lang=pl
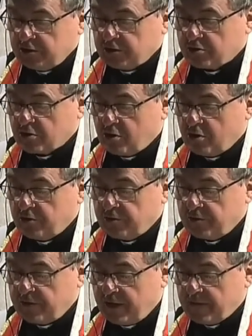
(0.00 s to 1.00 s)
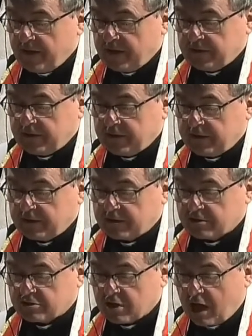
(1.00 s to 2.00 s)
i to on nadaje
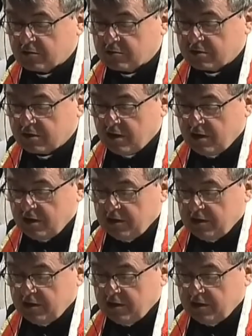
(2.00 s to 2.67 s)
jej kształt